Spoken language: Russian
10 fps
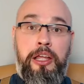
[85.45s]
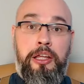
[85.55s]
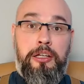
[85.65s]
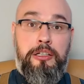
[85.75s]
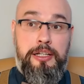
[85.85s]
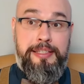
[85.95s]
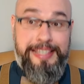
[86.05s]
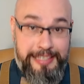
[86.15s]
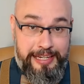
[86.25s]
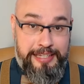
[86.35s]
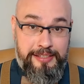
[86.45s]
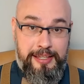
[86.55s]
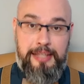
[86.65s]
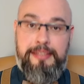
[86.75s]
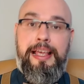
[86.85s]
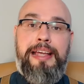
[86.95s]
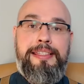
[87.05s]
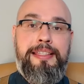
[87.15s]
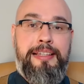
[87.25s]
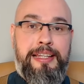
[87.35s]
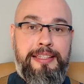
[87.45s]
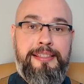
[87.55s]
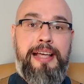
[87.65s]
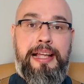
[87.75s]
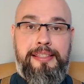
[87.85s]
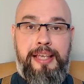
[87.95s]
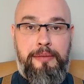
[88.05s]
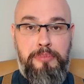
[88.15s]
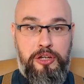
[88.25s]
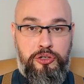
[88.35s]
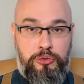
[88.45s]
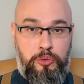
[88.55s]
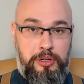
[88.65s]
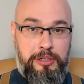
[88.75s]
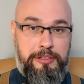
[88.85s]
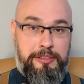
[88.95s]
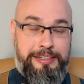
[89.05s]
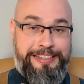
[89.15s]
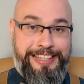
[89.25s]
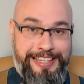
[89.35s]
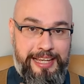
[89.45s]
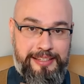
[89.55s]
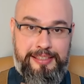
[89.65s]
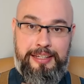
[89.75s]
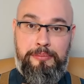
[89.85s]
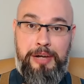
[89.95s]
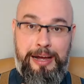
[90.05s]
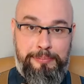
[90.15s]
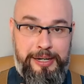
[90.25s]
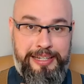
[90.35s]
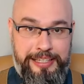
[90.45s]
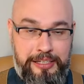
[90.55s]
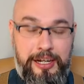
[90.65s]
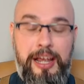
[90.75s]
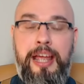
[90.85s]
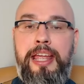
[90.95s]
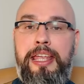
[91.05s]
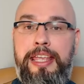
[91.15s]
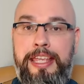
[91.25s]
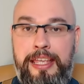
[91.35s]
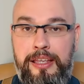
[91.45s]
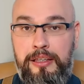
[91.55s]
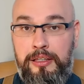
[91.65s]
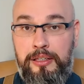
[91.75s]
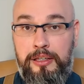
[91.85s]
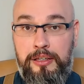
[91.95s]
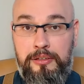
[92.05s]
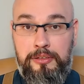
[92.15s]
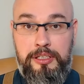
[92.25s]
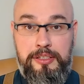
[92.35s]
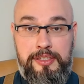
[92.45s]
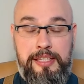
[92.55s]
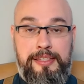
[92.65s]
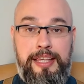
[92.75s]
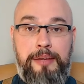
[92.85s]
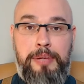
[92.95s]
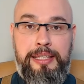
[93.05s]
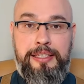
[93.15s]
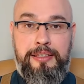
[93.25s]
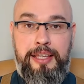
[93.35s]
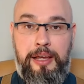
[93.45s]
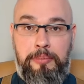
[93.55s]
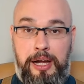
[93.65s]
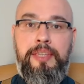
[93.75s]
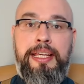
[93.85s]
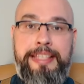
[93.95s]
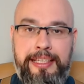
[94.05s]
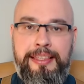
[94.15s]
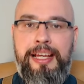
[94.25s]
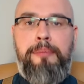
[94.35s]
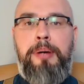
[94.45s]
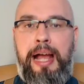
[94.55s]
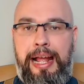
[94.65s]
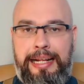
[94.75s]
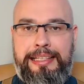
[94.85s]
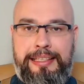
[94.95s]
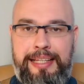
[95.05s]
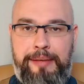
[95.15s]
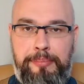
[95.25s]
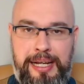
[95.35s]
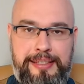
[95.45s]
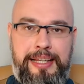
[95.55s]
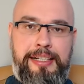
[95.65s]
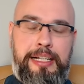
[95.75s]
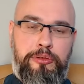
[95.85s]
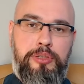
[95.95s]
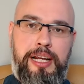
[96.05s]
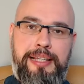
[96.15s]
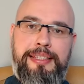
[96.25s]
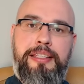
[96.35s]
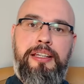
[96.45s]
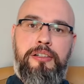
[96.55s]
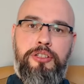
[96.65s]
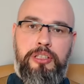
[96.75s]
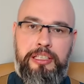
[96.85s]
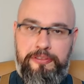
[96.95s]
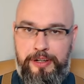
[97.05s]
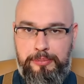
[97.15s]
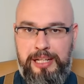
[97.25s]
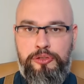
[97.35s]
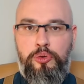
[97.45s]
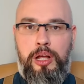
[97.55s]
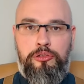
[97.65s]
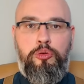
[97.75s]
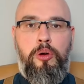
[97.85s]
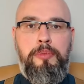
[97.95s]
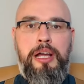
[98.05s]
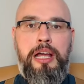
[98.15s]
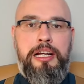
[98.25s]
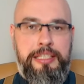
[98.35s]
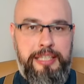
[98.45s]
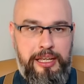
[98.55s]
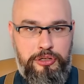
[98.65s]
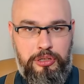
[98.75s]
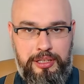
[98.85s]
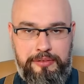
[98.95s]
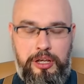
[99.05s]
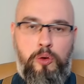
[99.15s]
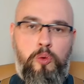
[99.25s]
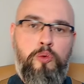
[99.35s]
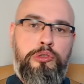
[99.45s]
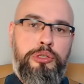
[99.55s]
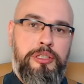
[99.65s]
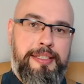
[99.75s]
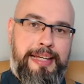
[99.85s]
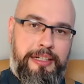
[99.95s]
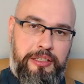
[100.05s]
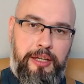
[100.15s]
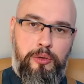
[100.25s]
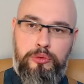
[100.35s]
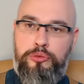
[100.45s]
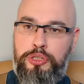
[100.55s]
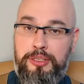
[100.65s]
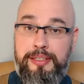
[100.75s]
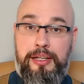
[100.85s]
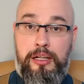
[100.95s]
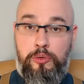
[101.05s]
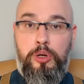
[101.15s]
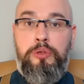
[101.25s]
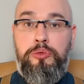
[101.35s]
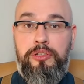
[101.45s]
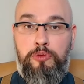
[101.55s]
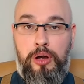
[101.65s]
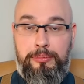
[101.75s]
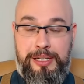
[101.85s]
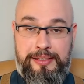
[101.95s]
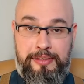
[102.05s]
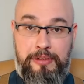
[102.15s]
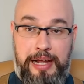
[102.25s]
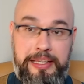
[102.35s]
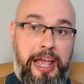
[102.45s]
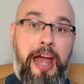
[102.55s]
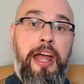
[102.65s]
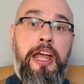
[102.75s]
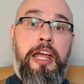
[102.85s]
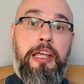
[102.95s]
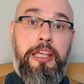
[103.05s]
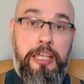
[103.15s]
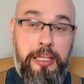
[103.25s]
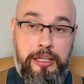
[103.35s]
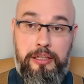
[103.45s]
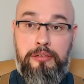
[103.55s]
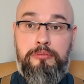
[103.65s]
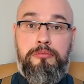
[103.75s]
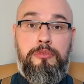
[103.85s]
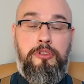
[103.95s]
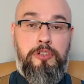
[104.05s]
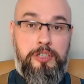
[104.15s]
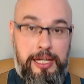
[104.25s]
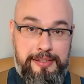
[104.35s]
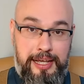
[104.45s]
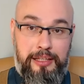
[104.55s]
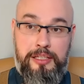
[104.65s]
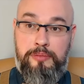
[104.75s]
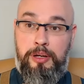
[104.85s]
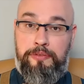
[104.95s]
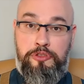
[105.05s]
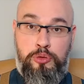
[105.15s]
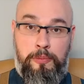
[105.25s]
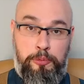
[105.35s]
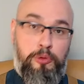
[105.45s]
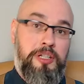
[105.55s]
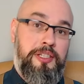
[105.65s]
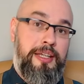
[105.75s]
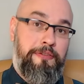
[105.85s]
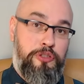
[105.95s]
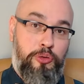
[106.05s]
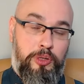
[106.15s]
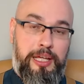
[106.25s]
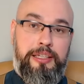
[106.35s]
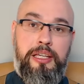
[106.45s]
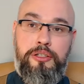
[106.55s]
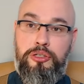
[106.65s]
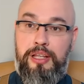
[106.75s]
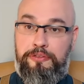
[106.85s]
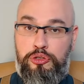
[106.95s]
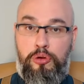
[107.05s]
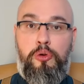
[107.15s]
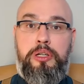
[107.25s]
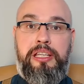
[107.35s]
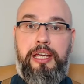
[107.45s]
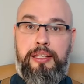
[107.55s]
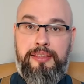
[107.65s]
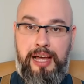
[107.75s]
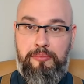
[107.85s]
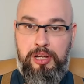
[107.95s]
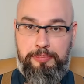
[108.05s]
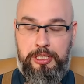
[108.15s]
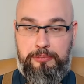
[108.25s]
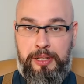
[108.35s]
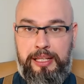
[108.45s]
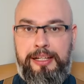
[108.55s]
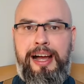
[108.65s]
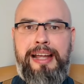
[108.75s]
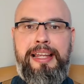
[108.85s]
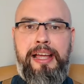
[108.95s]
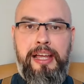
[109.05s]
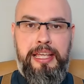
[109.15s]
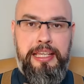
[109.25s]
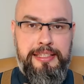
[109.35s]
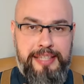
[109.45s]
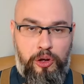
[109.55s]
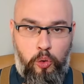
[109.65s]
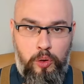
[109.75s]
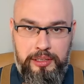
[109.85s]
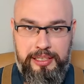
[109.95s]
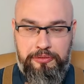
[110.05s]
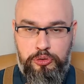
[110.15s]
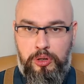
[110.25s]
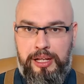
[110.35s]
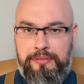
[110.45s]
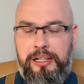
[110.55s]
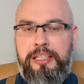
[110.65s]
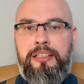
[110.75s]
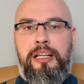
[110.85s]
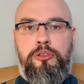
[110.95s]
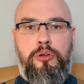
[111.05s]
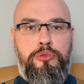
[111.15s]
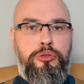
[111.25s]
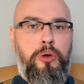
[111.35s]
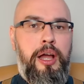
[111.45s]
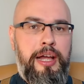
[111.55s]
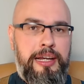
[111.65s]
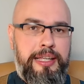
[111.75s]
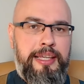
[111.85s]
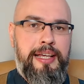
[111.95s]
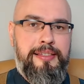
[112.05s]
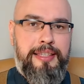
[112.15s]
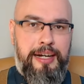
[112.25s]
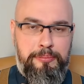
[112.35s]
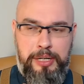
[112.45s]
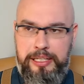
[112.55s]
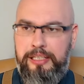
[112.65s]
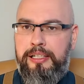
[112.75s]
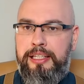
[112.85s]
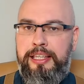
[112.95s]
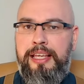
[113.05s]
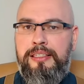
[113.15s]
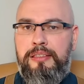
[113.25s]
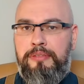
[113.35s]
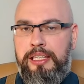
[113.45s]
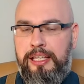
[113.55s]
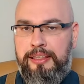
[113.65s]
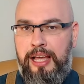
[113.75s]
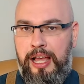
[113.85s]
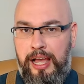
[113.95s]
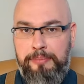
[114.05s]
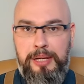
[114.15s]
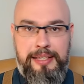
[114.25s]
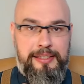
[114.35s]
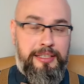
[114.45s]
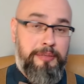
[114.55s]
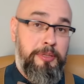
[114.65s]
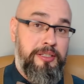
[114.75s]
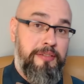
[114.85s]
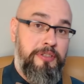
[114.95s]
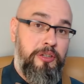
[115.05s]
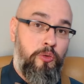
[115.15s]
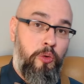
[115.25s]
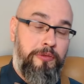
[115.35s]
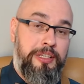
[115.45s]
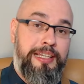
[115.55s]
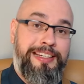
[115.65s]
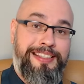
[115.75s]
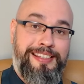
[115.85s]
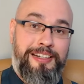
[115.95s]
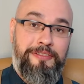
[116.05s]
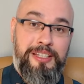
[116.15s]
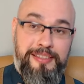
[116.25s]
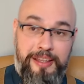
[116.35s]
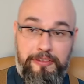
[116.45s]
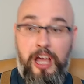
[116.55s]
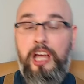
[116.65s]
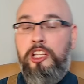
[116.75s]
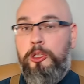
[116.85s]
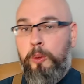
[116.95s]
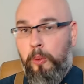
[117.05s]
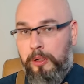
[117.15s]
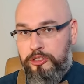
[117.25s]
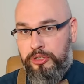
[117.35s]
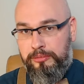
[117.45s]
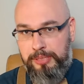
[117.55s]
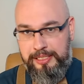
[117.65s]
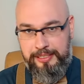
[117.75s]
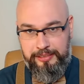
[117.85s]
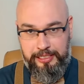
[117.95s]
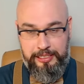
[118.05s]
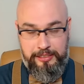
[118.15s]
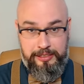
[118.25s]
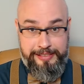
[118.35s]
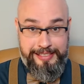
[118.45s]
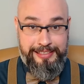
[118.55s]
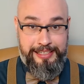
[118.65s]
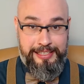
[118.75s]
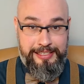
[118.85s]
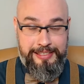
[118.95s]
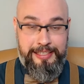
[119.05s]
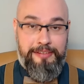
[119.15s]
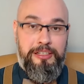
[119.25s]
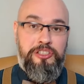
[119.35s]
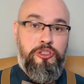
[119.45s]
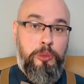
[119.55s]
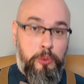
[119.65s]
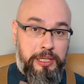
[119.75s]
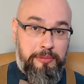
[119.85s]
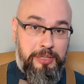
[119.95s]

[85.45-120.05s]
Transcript: Э, синхронизация. Синхронизация между э, реестром АБРИХ и системой ЕДЕБА. ЕДЕБА – это та база, которая содержит информацию о том, где человек учится, где он учился, какое у него образование. И Казалось бы, все просто, все логично, все окей. Да, мы предполагали, и закон давно говорил о том, что реестр АБРИГ, реестр военно обязанных призывников и резервистов должен быть синхронизирован с другими